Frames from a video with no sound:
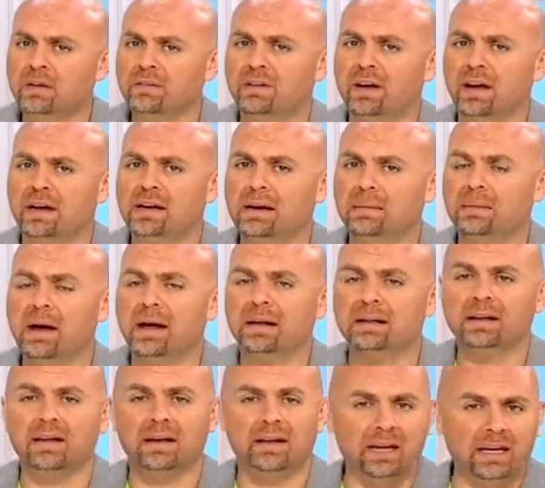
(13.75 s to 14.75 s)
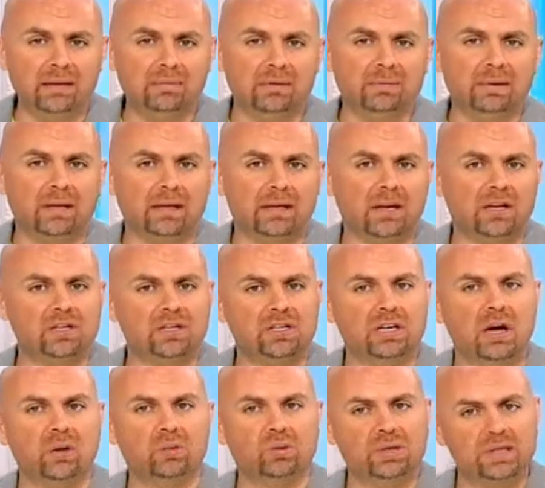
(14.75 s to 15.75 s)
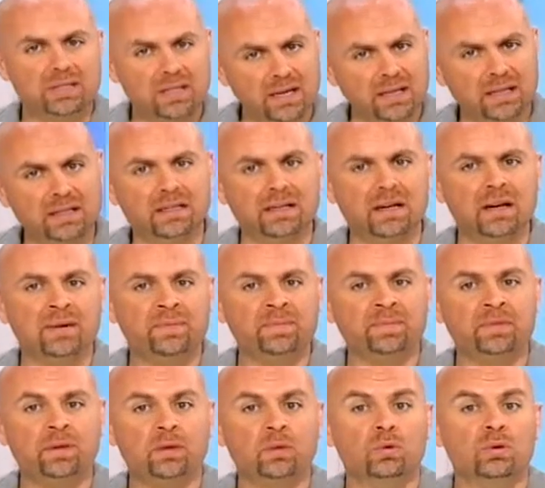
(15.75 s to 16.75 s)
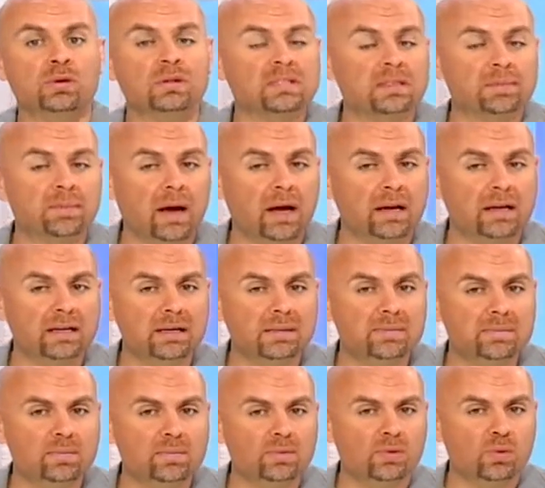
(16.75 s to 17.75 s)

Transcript: في عنا بعد الغريبة بدنا نحشيها ونزينها والرز بحليب